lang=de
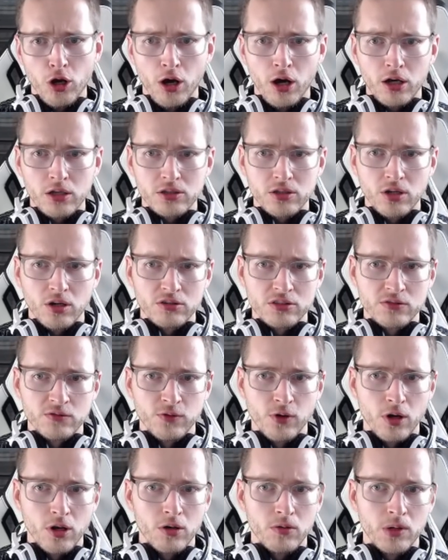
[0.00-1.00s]
8000
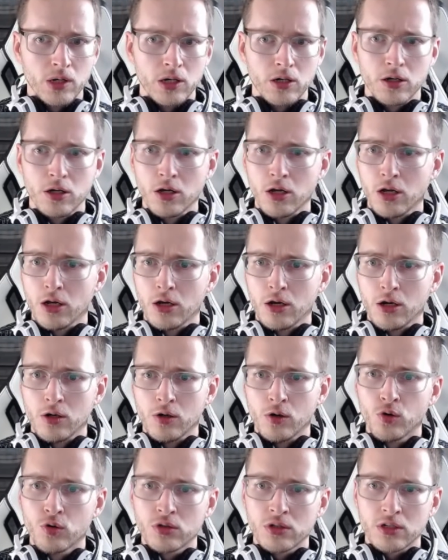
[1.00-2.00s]
Follower,
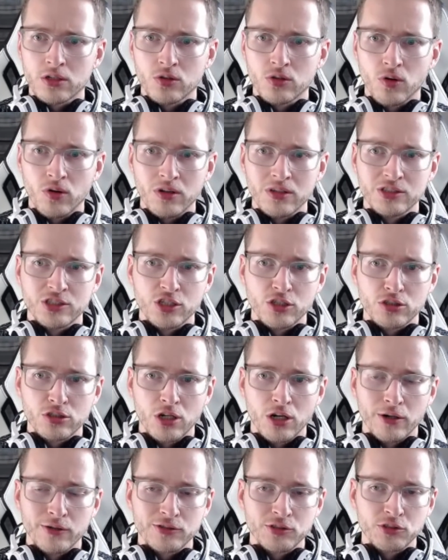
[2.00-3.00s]

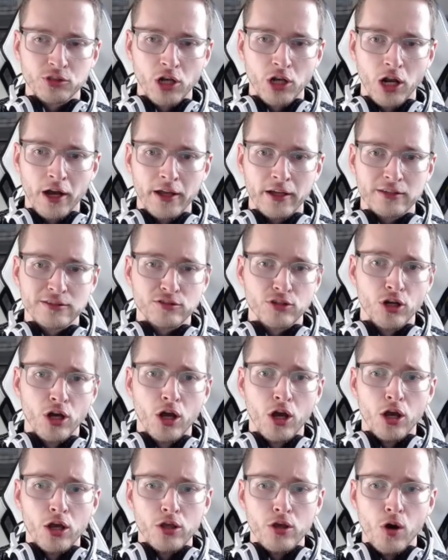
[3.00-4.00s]
190.000 Likes.
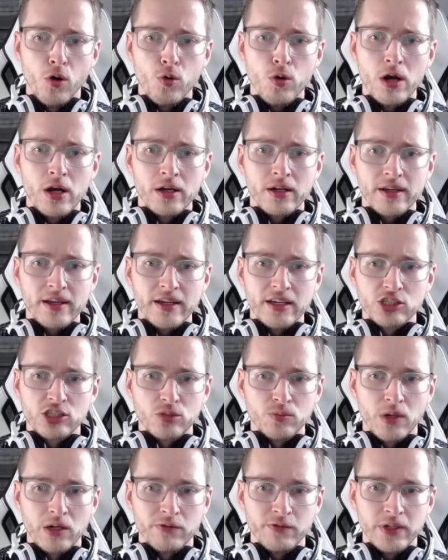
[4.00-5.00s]
Yo, geht
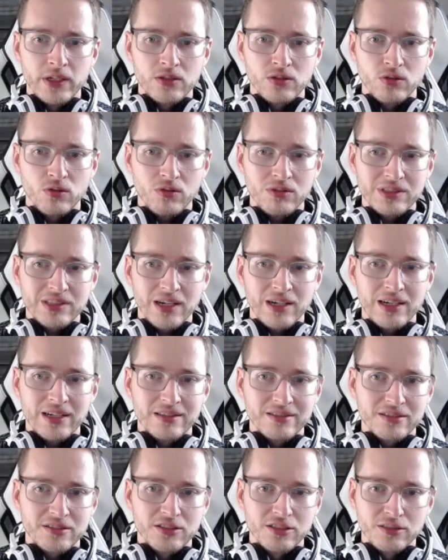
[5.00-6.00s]
schon mal fit. Und sein
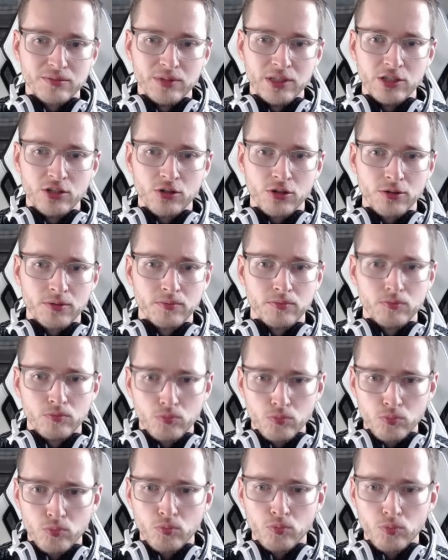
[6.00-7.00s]
letztes Video
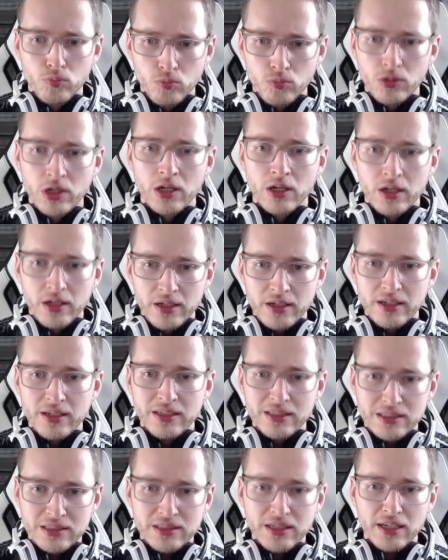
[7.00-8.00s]

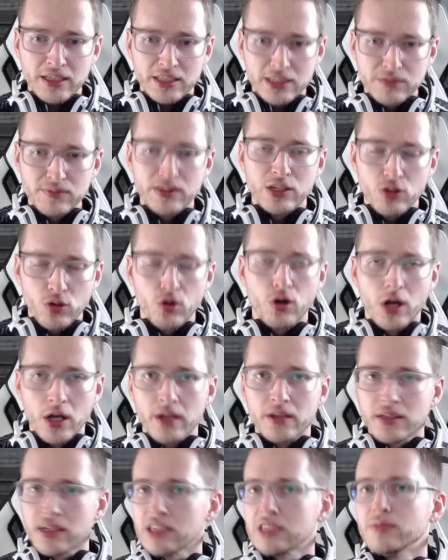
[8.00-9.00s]
ist das Video,
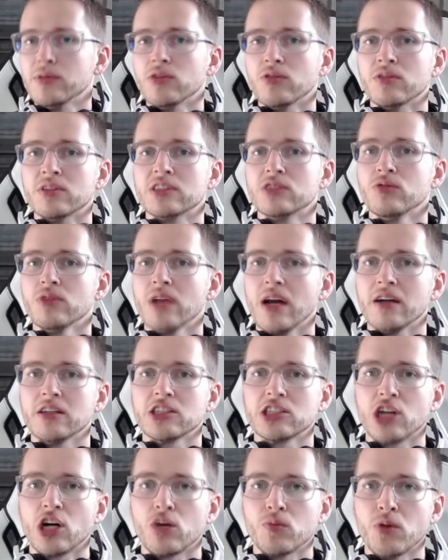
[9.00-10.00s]
das wir uns nun
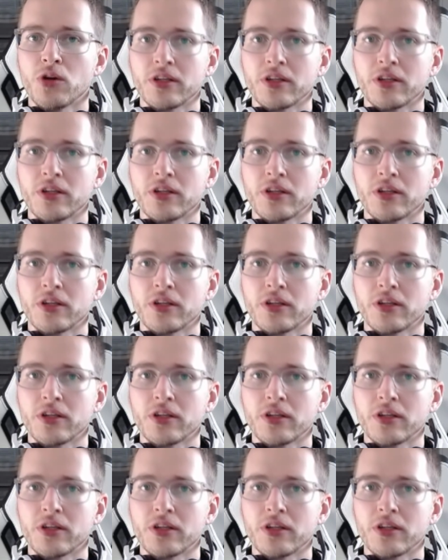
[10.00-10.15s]
anschauen